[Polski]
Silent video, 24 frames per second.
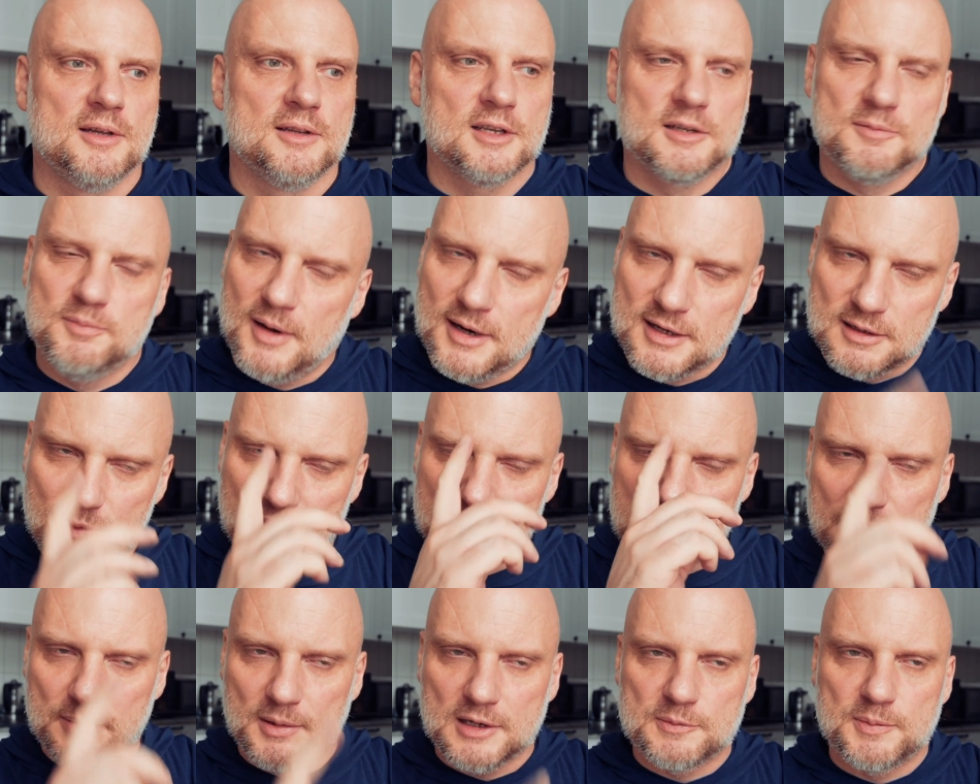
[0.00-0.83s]
To jest bardzo
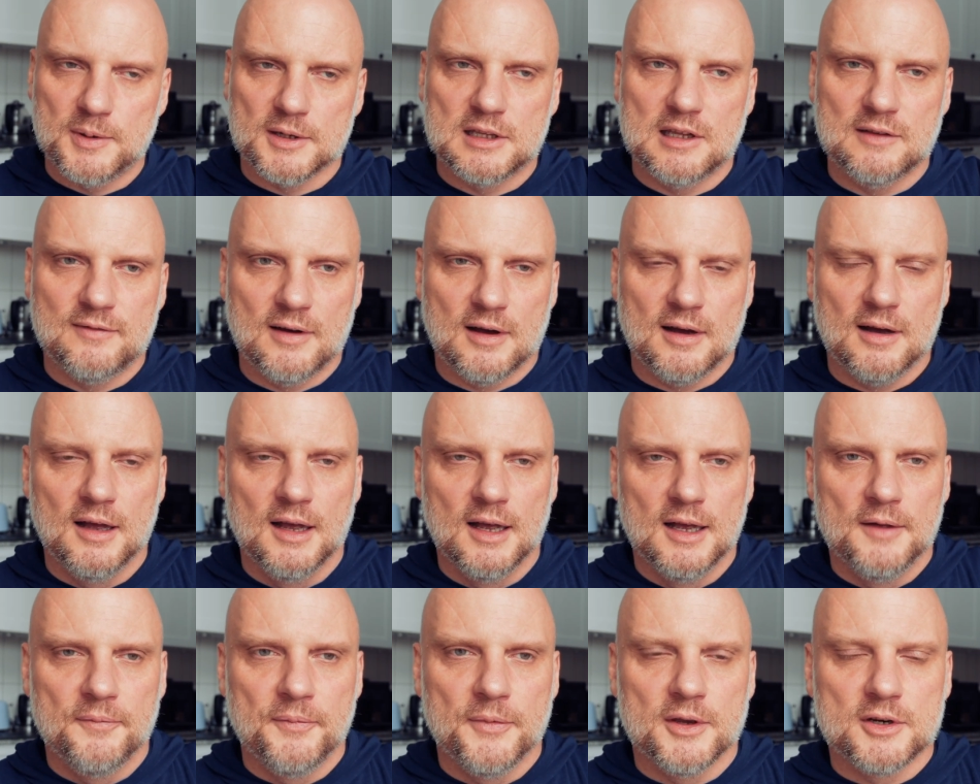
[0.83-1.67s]
ładna perspektywa,
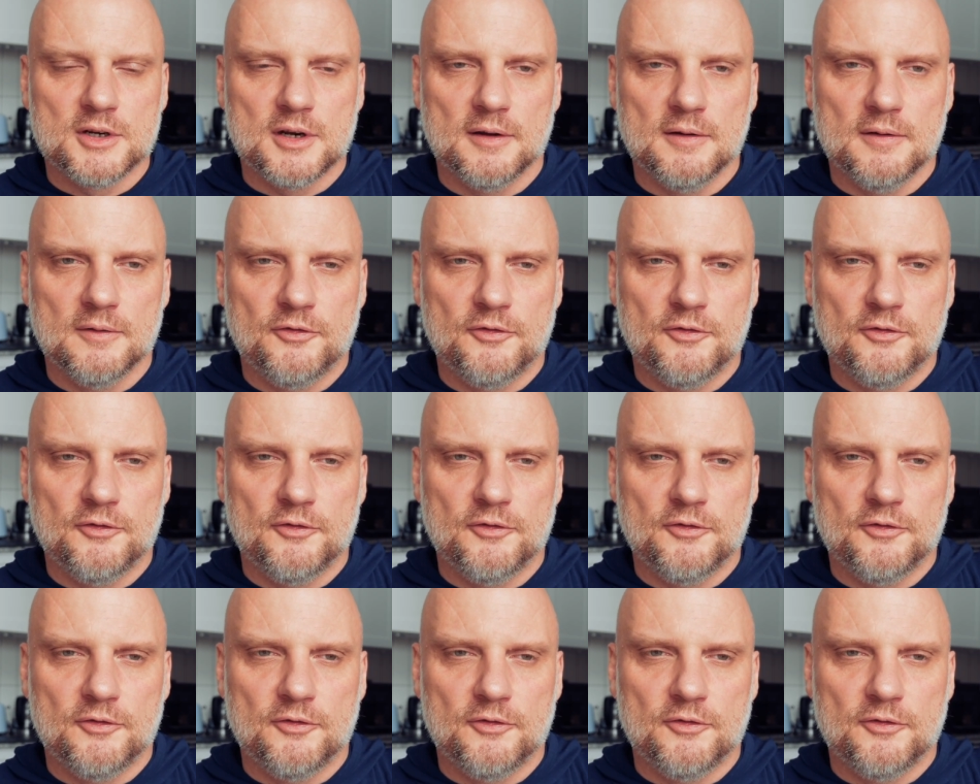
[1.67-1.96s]
że